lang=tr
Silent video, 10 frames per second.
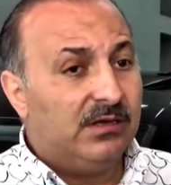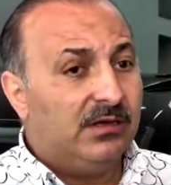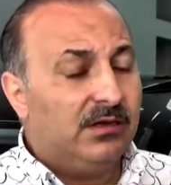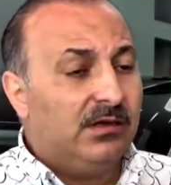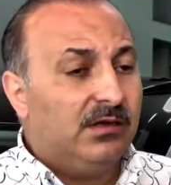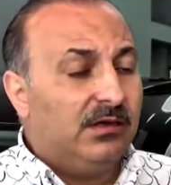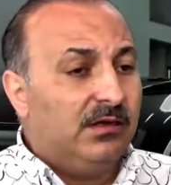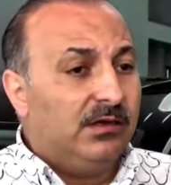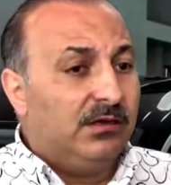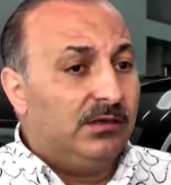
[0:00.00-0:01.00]
mu şu an
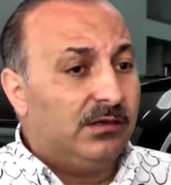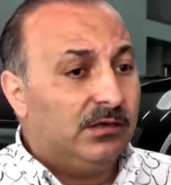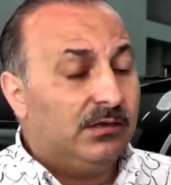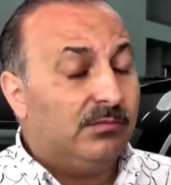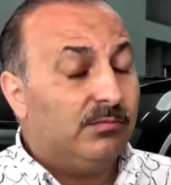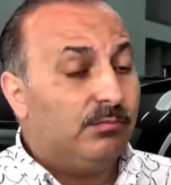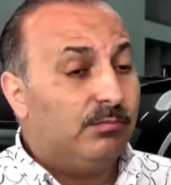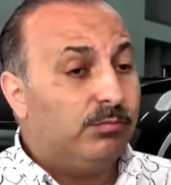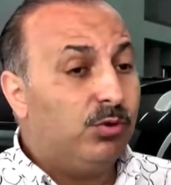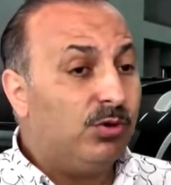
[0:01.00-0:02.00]
e, peyderpey geliyor mu?
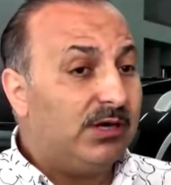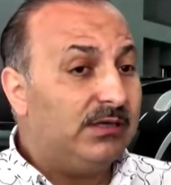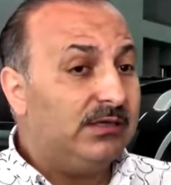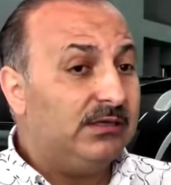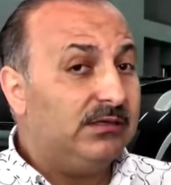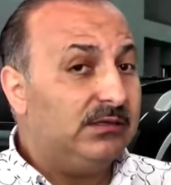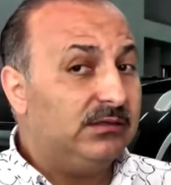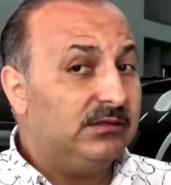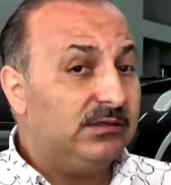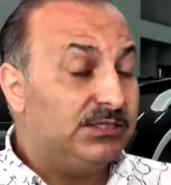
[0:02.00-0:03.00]
Bu
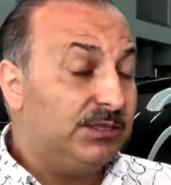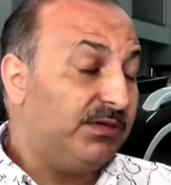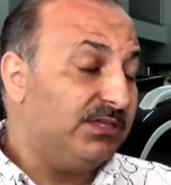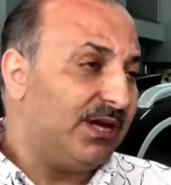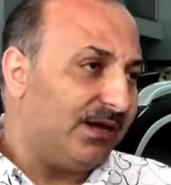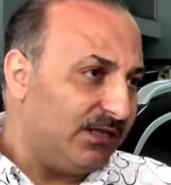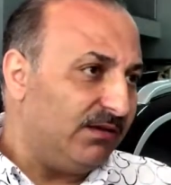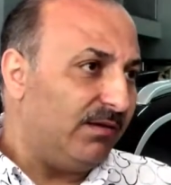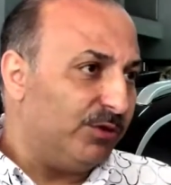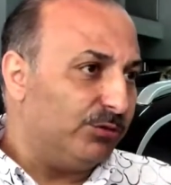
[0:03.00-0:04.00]
e, cip krizi
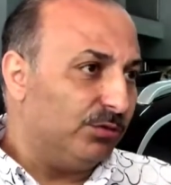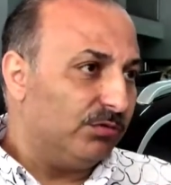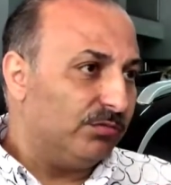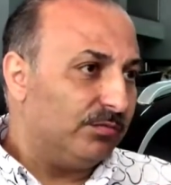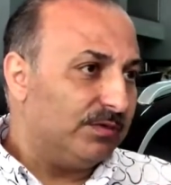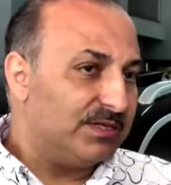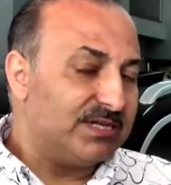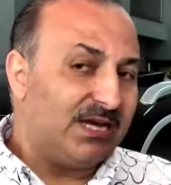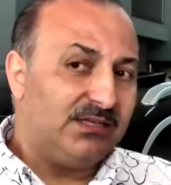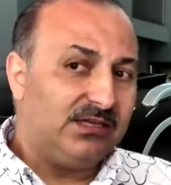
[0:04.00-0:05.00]
halen devam ediyor. E,
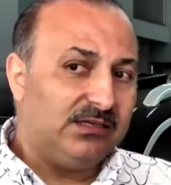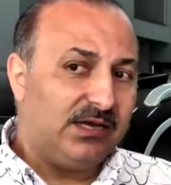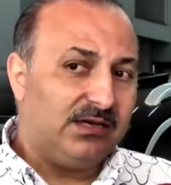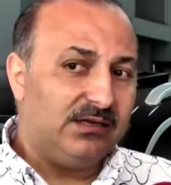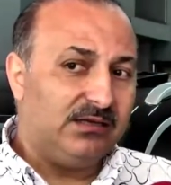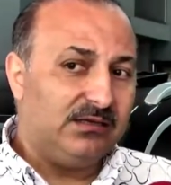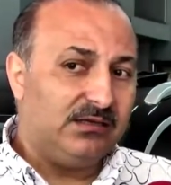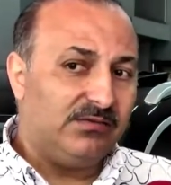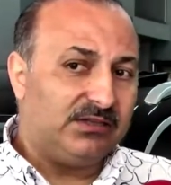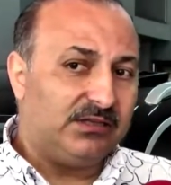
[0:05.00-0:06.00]
zaten yani e,